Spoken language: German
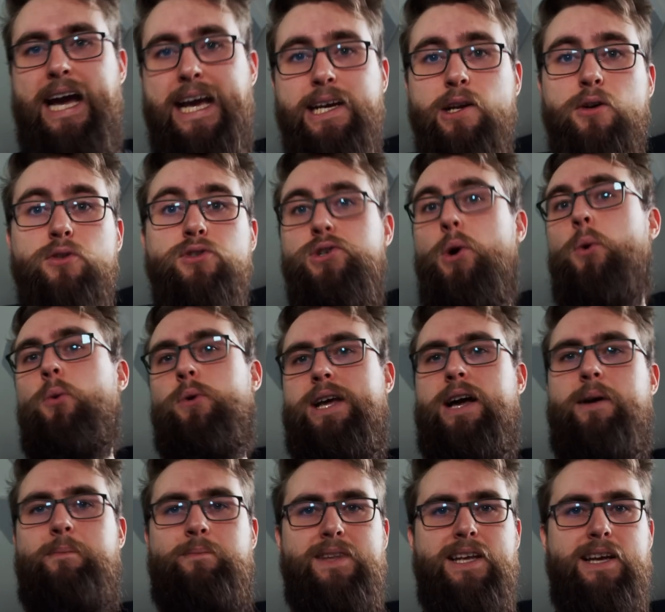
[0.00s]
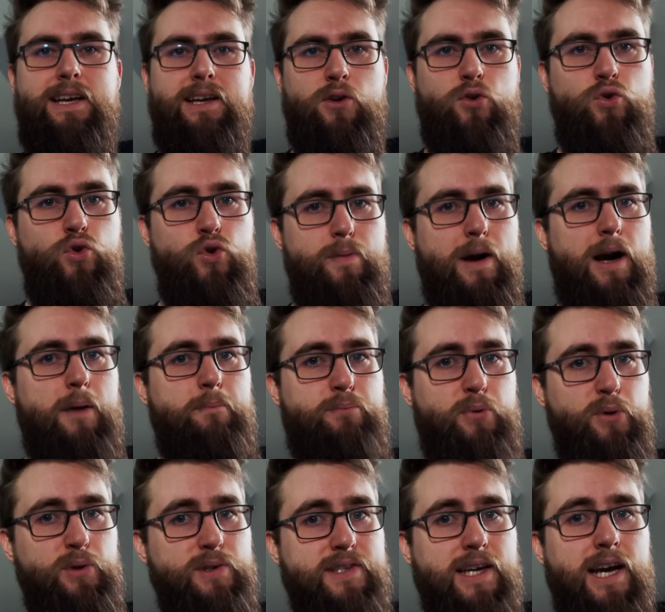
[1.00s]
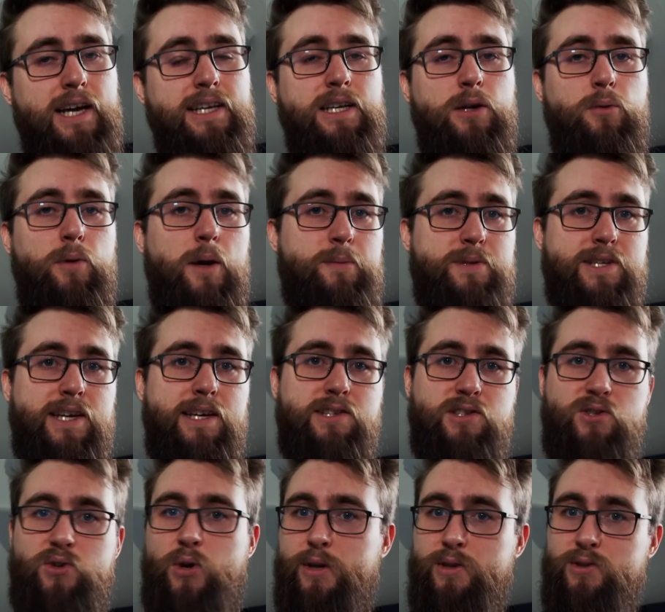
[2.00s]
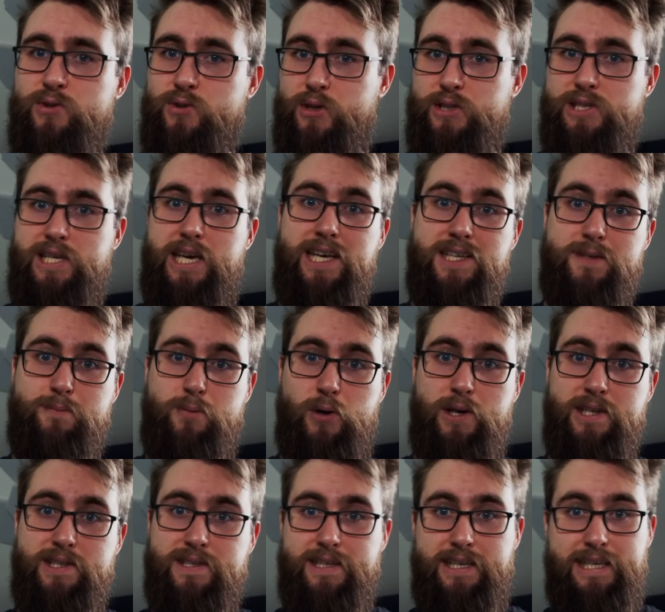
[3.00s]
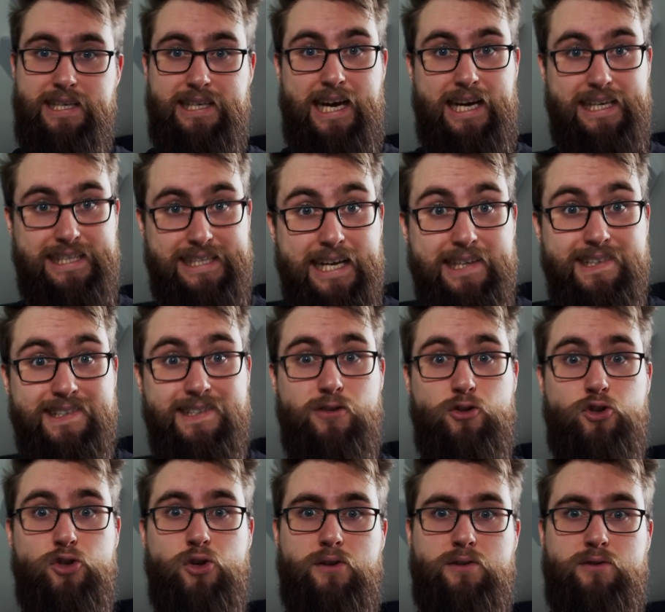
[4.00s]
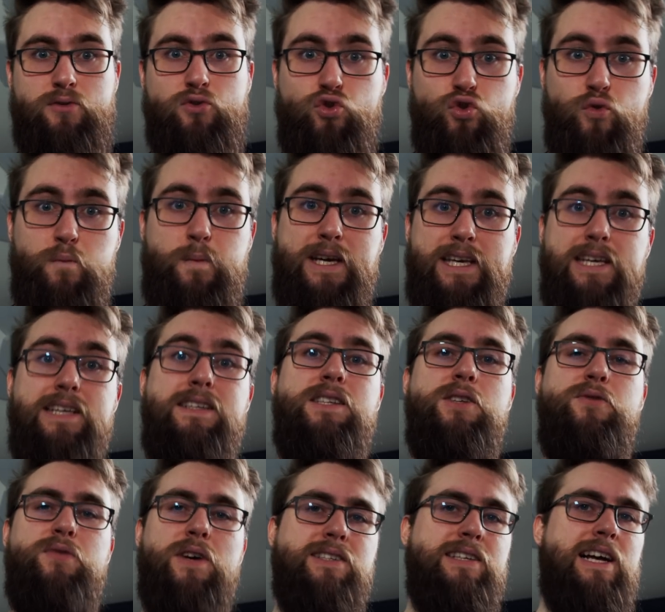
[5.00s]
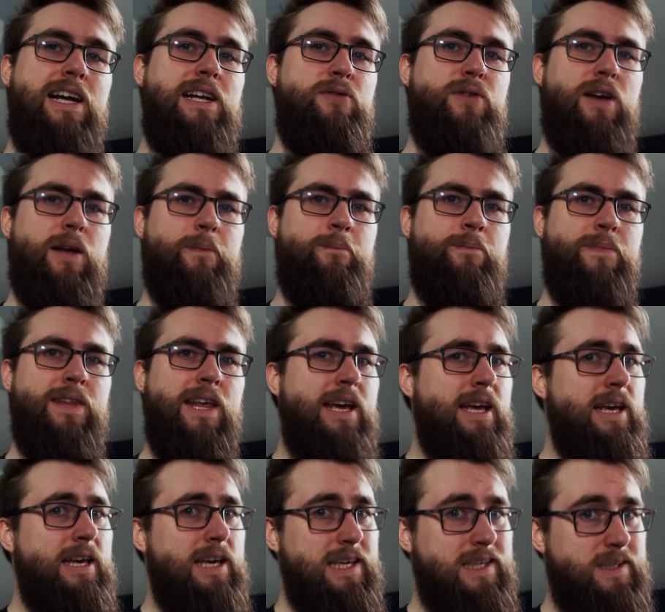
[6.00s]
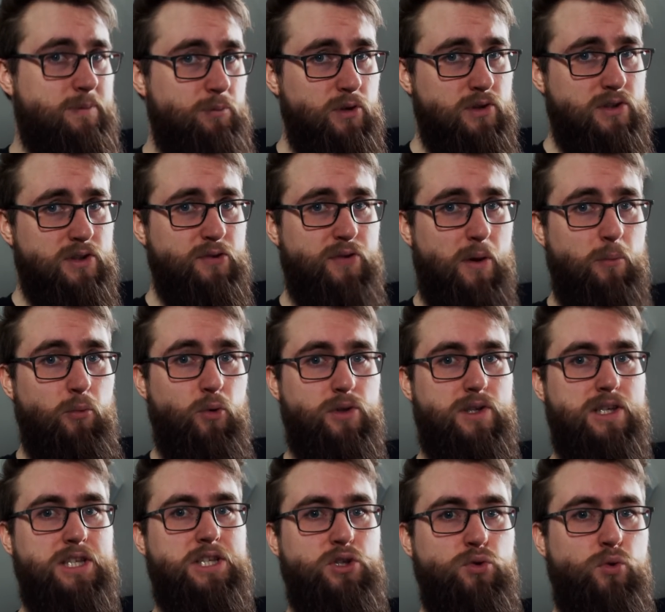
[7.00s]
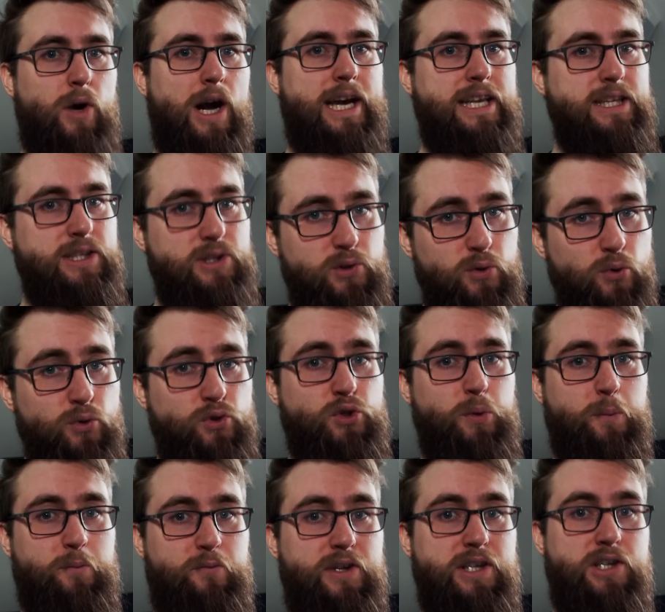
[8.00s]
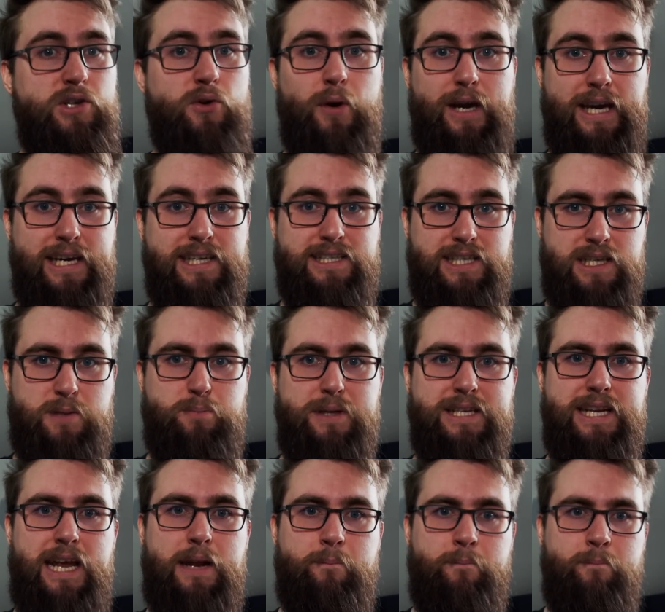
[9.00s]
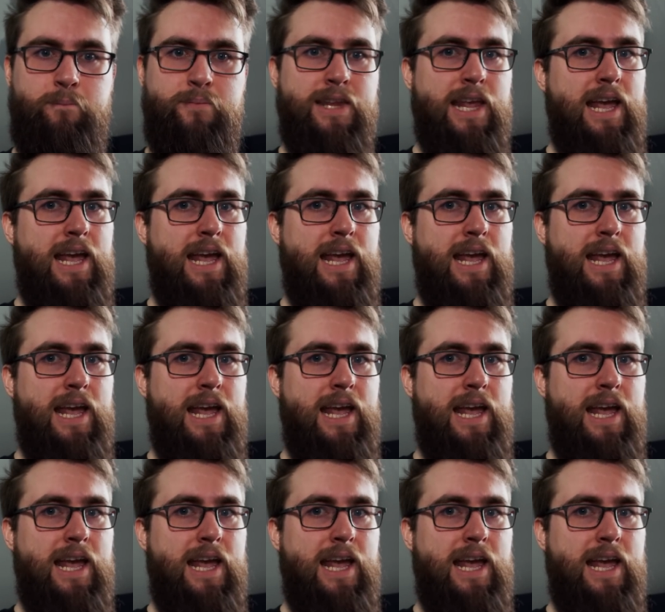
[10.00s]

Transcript: I don't know, ja. Über bösartige Websites können solche Exploits ja jetzt schon super easy verteilt werden. Ich müsste vermutlich nur ein YouTube-Video richtig benennen.